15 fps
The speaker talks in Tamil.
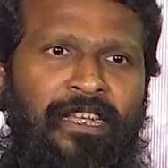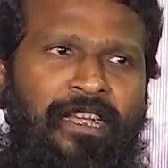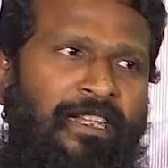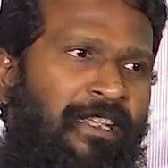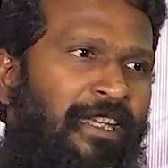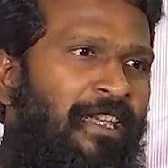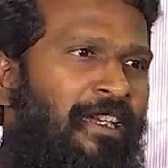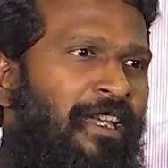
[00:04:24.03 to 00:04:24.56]

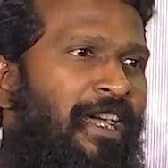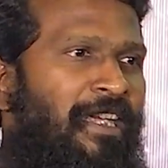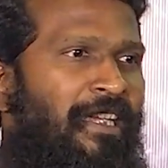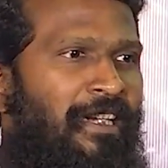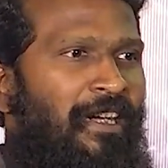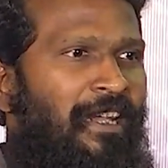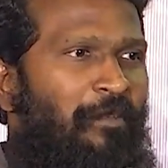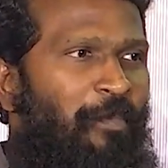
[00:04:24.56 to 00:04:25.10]
கதை
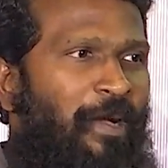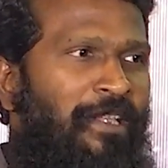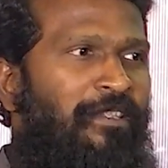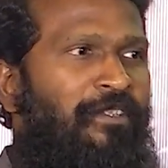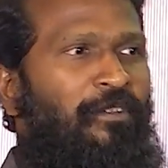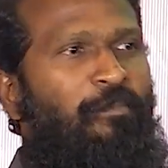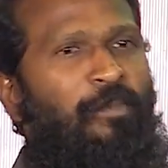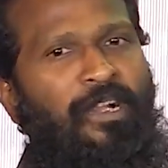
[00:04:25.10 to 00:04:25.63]
நாயகர்களாக
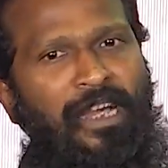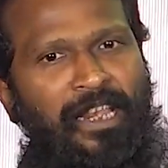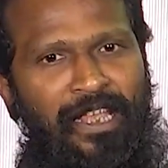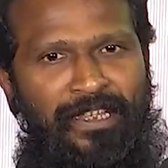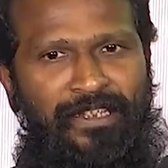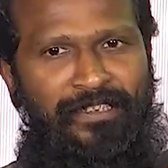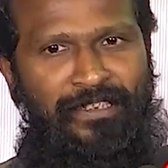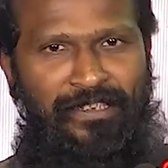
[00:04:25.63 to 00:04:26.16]
பார்த்து ரொம்ப காலம்
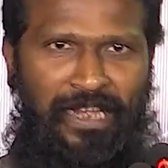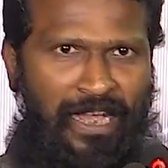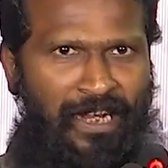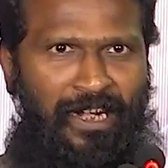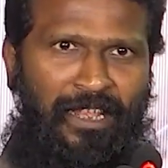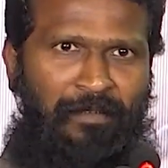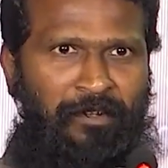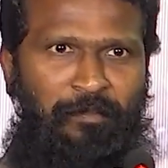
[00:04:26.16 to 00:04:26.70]
ஆயிடுச்சு
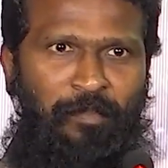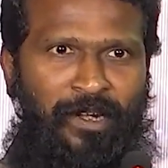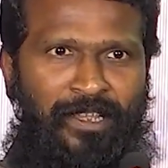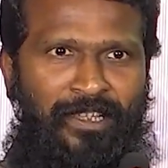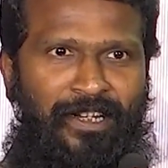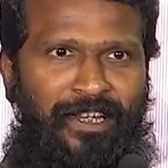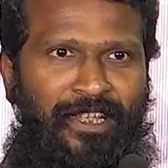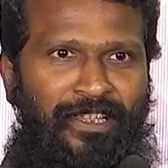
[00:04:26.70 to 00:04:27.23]
நாங்களே அப்படி
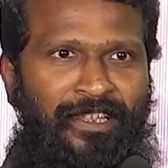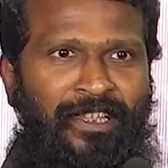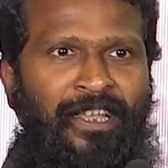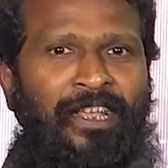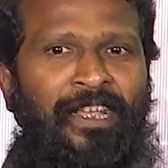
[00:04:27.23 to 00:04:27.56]
பண்ணது கிடையாது